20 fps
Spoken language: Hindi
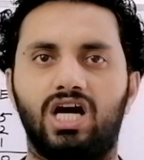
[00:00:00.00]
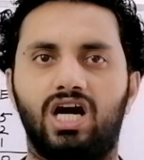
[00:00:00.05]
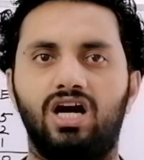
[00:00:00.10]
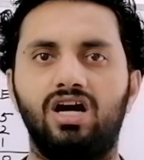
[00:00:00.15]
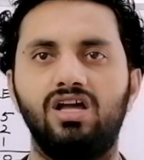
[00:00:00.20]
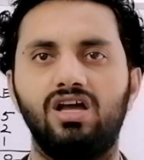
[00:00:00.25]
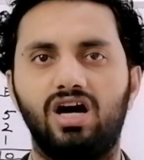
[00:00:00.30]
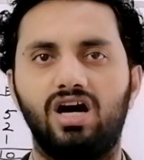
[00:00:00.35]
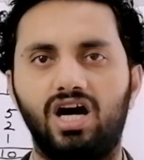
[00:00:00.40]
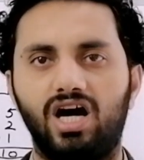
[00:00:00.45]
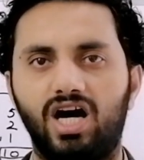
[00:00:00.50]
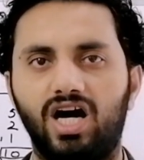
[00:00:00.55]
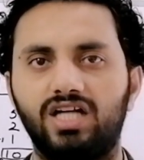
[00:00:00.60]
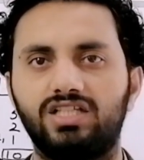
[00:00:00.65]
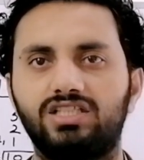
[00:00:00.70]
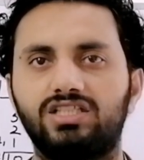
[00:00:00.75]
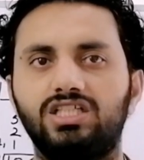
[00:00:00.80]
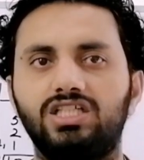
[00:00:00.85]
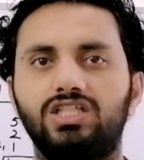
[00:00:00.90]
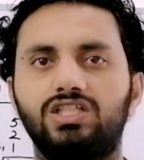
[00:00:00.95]
क्या
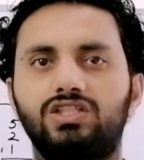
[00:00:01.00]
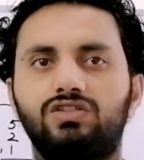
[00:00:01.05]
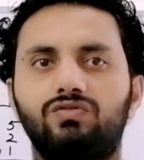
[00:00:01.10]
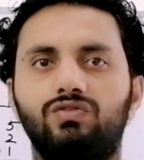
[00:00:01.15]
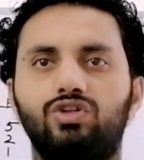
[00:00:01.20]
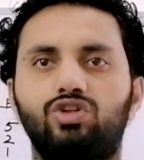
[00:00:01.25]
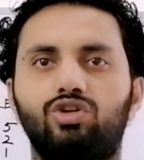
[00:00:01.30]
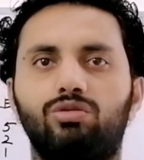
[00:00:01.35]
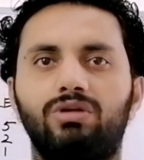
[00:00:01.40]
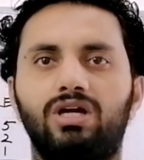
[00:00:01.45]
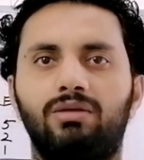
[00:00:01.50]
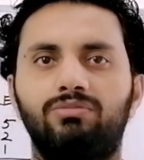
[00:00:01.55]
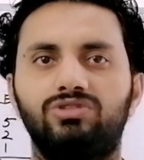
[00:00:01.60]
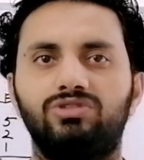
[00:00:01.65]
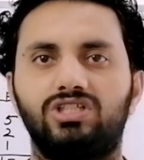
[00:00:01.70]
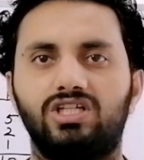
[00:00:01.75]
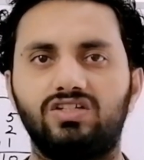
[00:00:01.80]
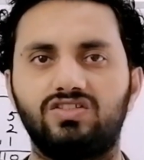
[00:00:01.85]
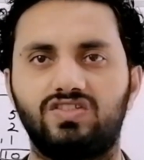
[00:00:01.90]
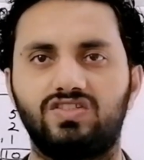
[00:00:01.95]
आज की इस वीडियो में हम
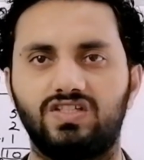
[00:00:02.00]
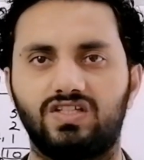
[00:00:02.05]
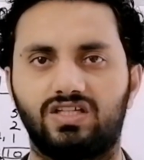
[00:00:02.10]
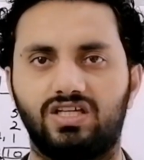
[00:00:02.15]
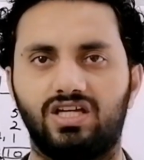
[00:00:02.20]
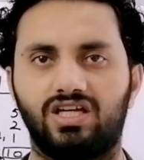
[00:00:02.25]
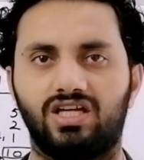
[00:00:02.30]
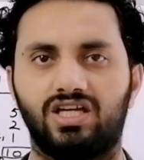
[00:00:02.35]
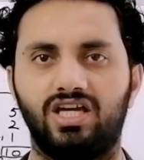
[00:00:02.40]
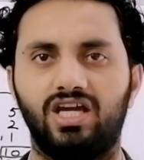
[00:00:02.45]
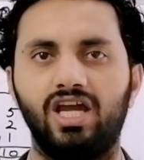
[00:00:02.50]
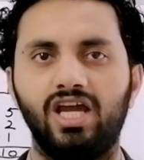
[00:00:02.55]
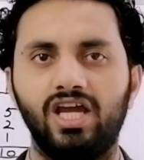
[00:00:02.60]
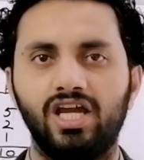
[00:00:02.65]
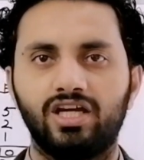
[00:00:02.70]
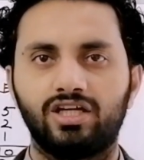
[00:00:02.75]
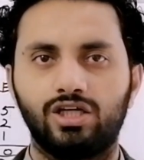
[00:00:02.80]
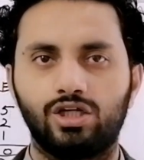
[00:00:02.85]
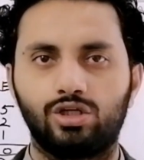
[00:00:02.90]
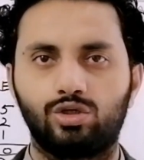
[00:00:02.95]
ये सीखेंगे
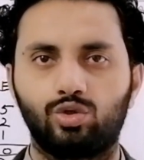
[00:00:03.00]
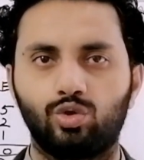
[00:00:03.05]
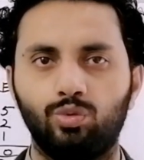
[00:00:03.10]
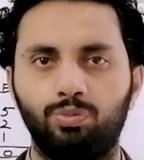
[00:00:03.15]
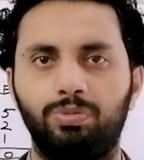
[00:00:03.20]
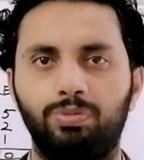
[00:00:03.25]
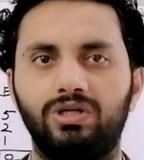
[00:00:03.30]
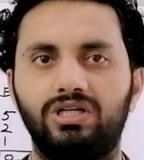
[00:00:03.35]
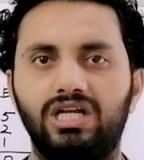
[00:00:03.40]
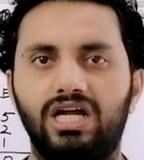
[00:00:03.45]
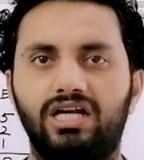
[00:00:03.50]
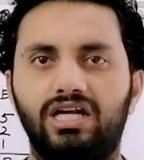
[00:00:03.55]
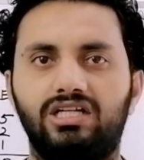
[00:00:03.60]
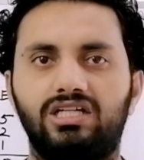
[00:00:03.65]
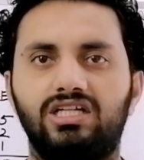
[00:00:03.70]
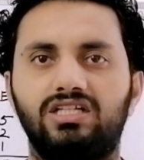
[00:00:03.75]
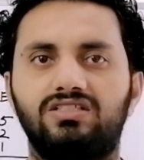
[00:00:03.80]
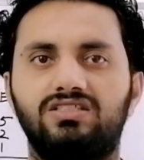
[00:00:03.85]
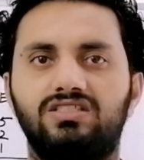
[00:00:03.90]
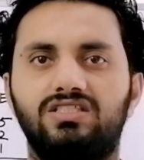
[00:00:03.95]
कि ग्रुप
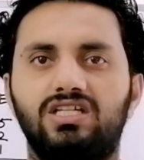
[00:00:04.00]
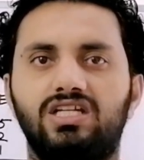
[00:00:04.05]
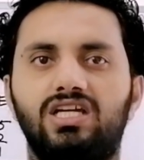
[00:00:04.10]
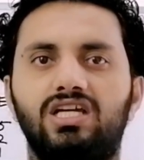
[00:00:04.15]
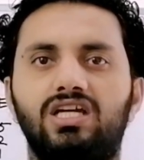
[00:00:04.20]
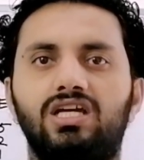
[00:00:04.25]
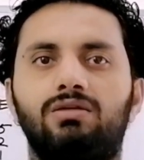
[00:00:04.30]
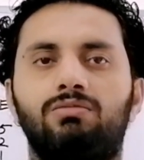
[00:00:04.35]
डेटे से